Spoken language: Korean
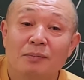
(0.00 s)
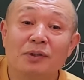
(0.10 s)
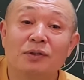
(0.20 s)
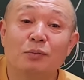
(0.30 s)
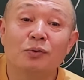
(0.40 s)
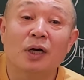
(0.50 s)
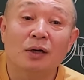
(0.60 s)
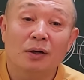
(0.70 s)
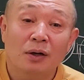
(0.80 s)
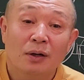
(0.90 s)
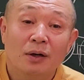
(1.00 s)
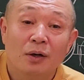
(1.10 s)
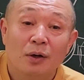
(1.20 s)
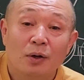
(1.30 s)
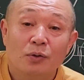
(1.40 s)
미처 못한 거,
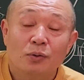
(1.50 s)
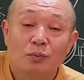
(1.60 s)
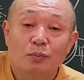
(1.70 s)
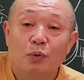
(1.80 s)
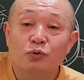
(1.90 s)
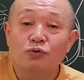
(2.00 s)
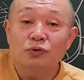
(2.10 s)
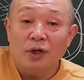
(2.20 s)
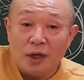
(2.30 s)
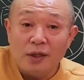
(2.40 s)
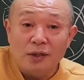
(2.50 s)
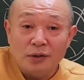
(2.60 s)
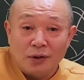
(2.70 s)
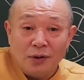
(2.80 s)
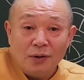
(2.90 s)
좀 보충해야
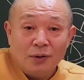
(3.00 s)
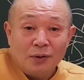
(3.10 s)
되는 거,